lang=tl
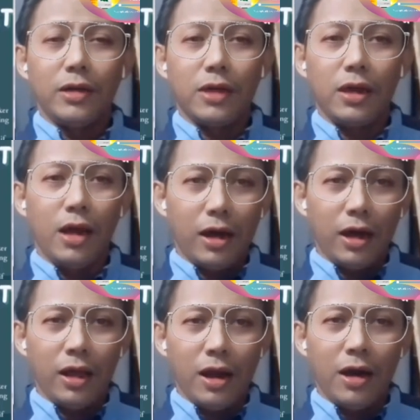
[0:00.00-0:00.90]
at
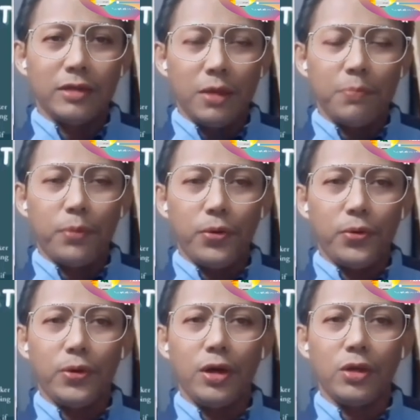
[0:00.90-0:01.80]
kinangailangan din
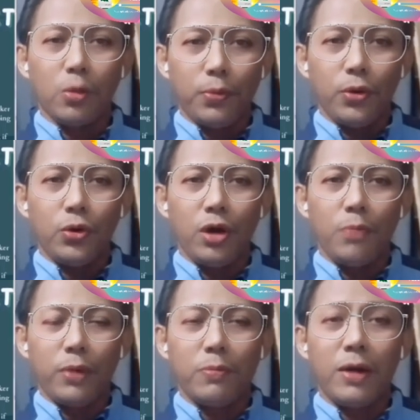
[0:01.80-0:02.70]
po ay ito po
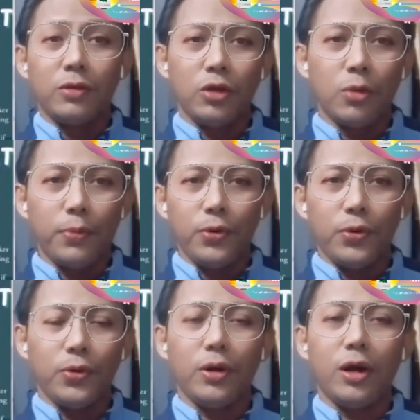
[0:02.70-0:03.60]
ay permado nyo po
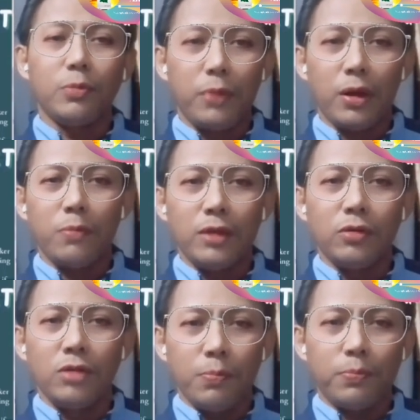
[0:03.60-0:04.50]
at
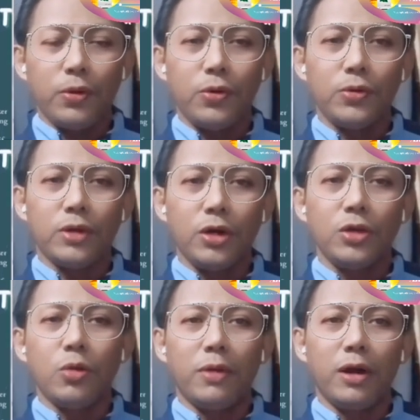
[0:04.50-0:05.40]
permado din po ng
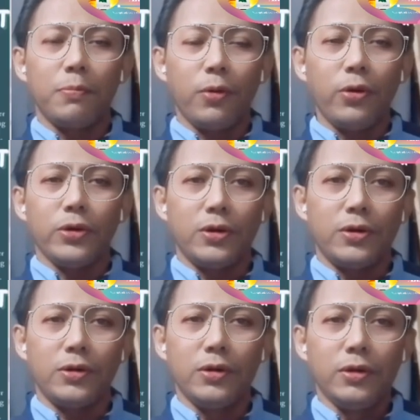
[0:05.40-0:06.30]
inyong mga
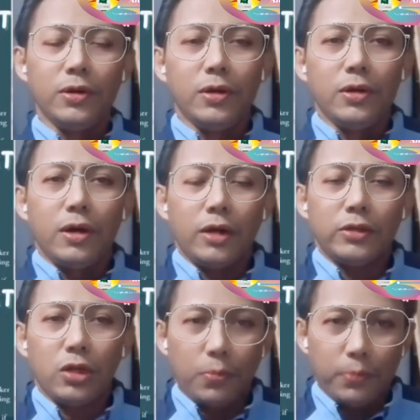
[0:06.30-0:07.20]
employer
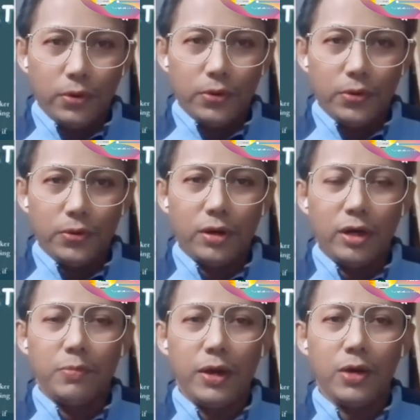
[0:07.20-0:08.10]
at ito po
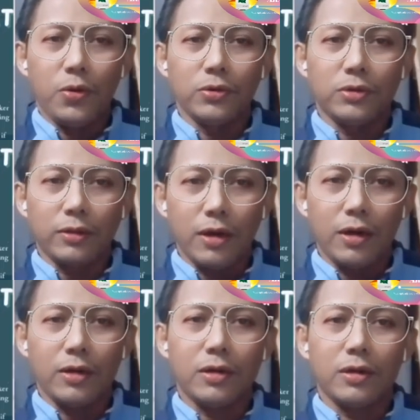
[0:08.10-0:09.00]
ay merong
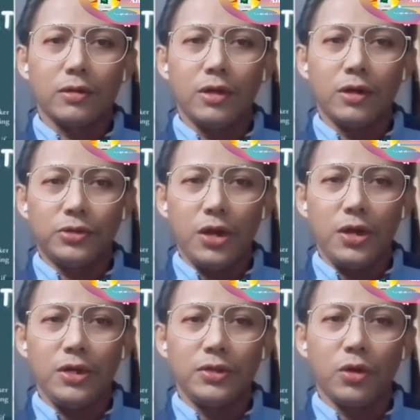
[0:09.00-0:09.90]
tatak ng
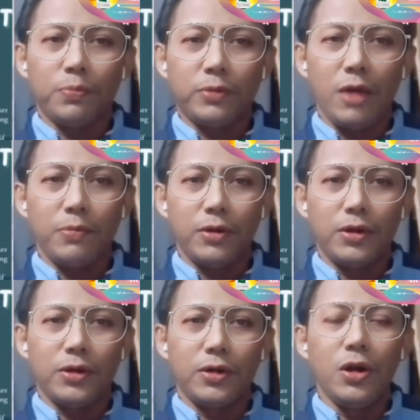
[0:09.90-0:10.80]
Chains of
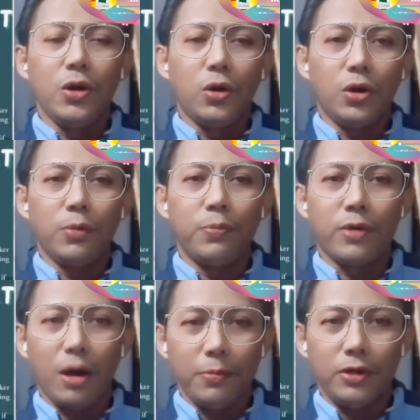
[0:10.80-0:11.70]
Chamber of
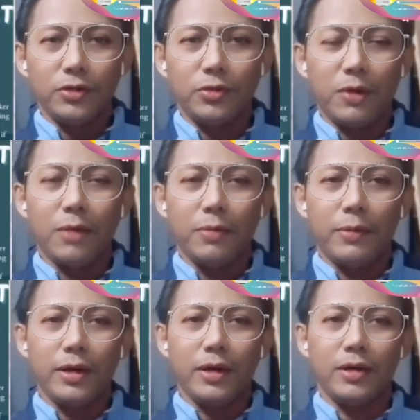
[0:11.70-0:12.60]
Commerce mga
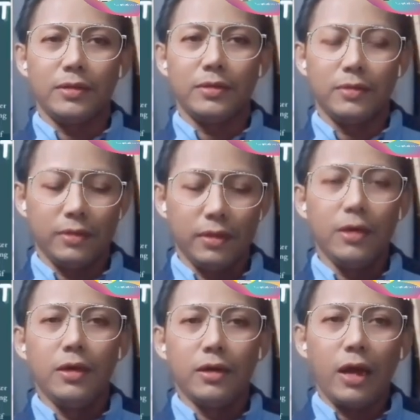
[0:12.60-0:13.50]
babayan.
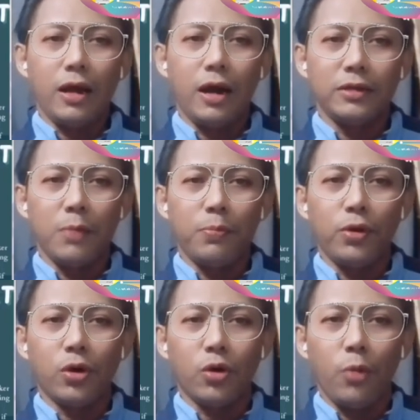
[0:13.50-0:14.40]
Kailangan din
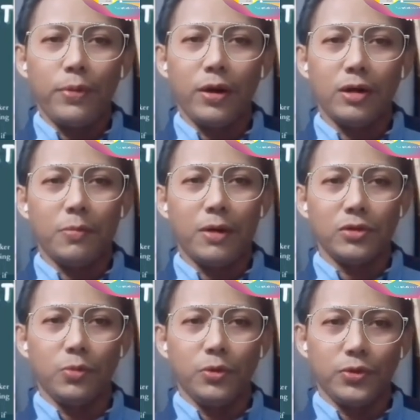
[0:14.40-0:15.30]
po ng kopya ng mga
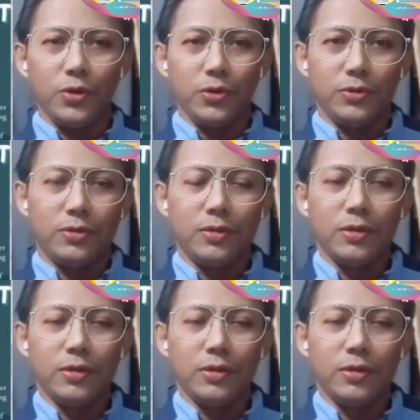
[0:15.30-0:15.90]
sumusunod